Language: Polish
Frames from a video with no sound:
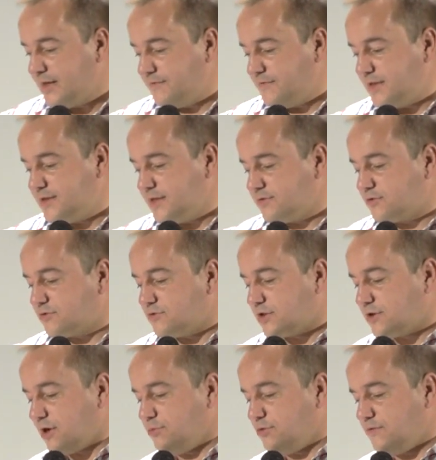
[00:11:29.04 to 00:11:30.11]
Więc Jezus
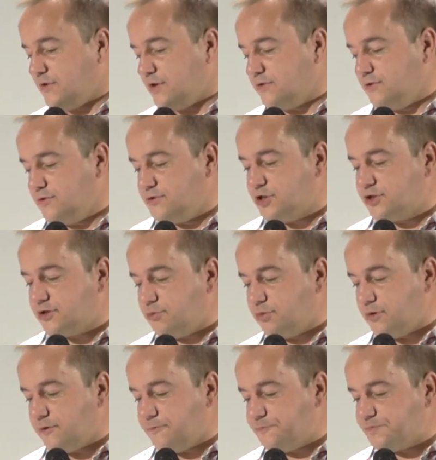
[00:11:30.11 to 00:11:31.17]
uzdrowił wielu ludzi, to
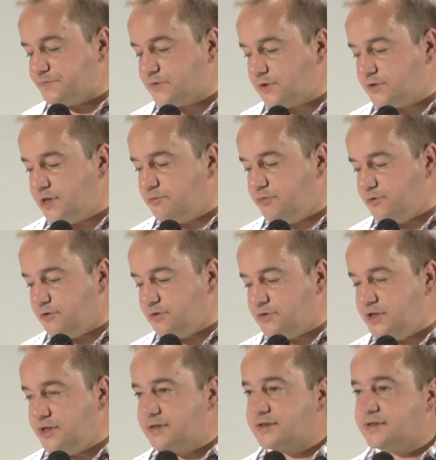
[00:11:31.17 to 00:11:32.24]
bo to nie było
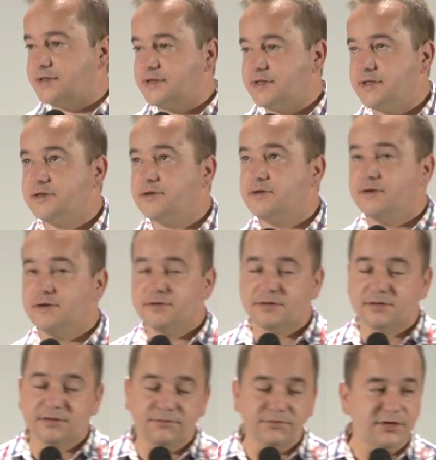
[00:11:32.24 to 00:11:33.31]
nic, e, to
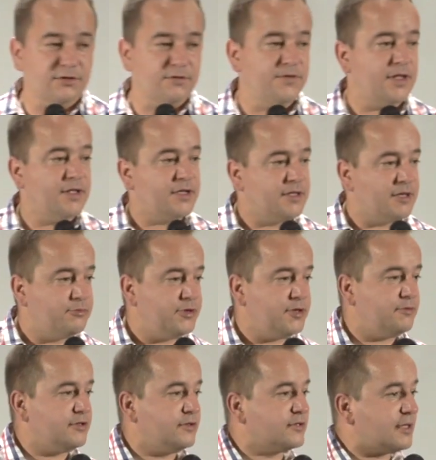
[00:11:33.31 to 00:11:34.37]
uzdrowienia nie
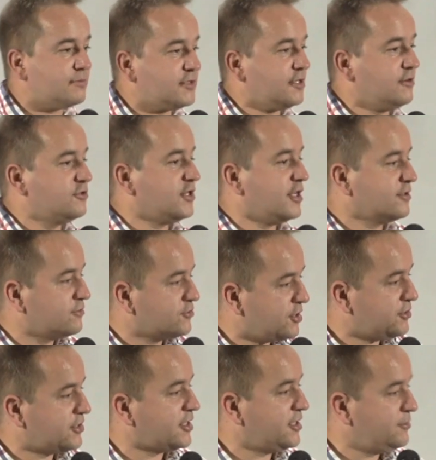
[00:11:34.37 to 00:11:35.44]
były do tamtego czasu
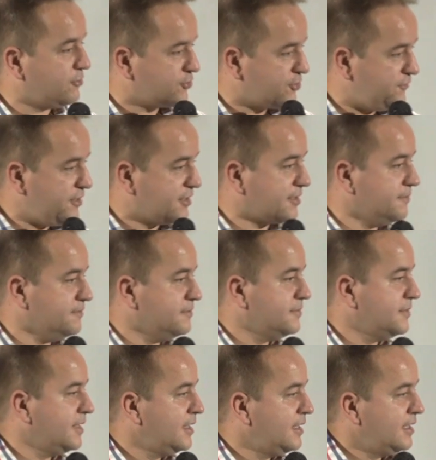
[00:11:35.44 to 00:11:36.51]
czymś takim oczywistym.
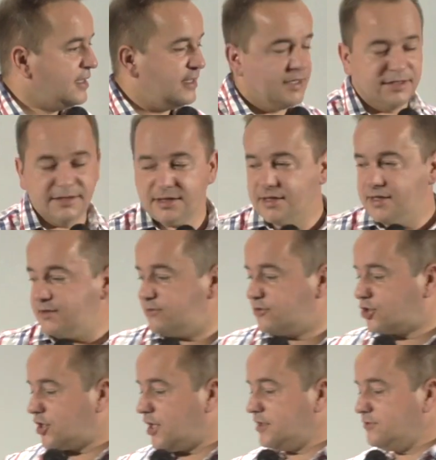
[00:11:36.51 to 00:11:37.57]
Jednak Jezus
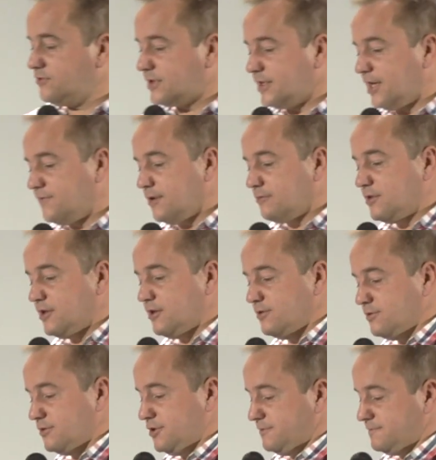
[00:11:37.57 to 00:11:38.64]
szedł i uzdrawiał tych
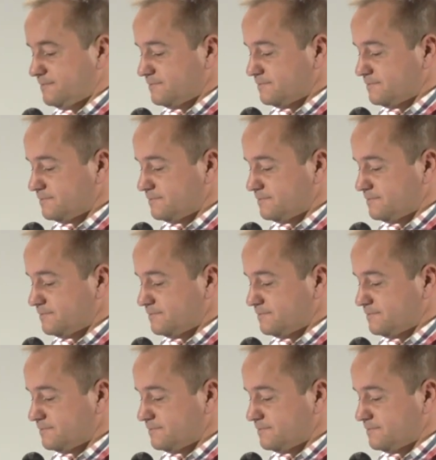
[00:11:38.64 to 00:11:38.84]
ludzi.